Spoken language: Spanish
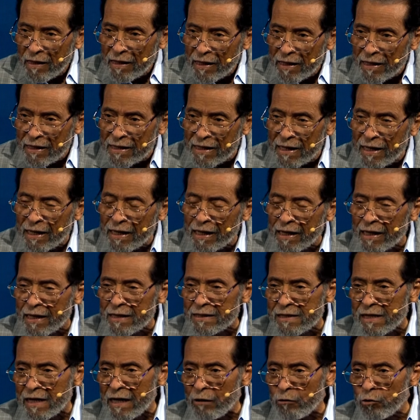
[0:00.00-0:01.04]
y dele
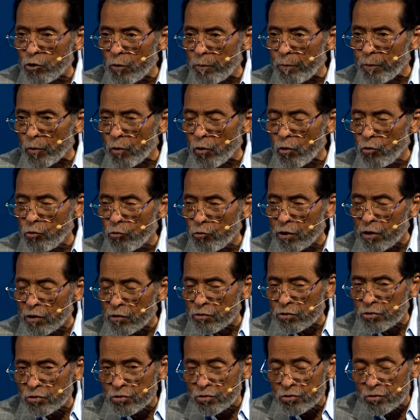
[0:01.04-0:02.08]
gracias a Dios por los
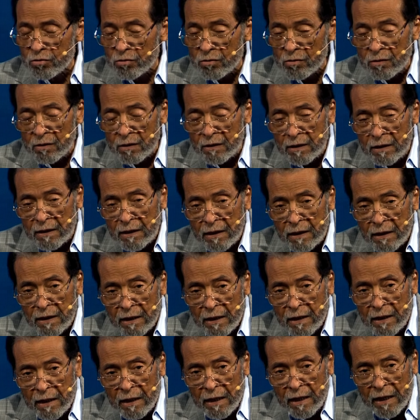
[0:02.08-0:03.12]
judíos,
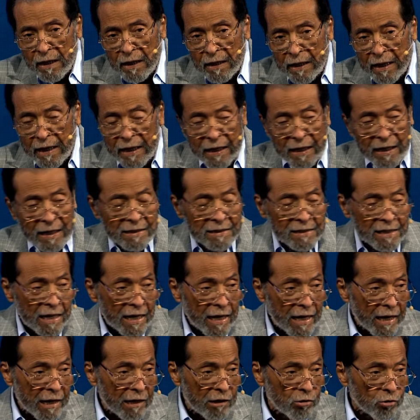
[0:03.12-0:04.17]
que gracias
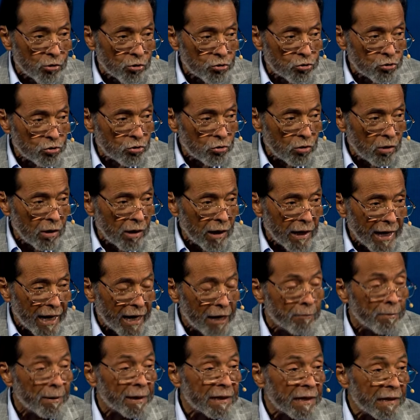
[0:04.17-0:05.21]
a ellos
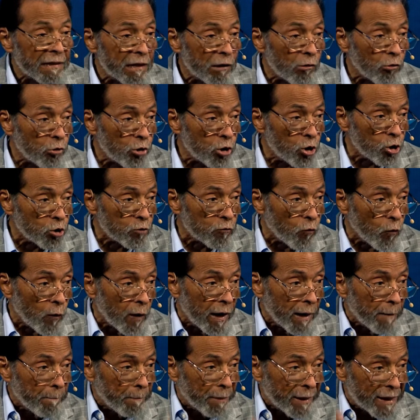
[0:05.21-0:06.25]
el verdadero Dios
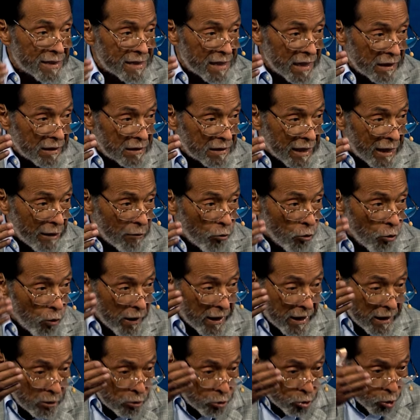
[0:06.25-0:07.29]
fue presentado
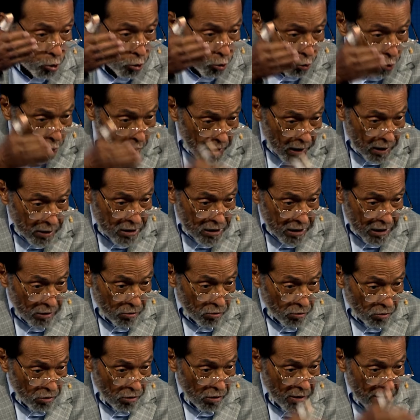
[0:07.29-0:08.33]
e
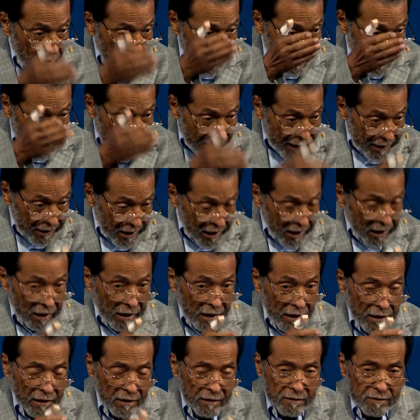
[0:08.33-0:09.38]
introducido a la tierra.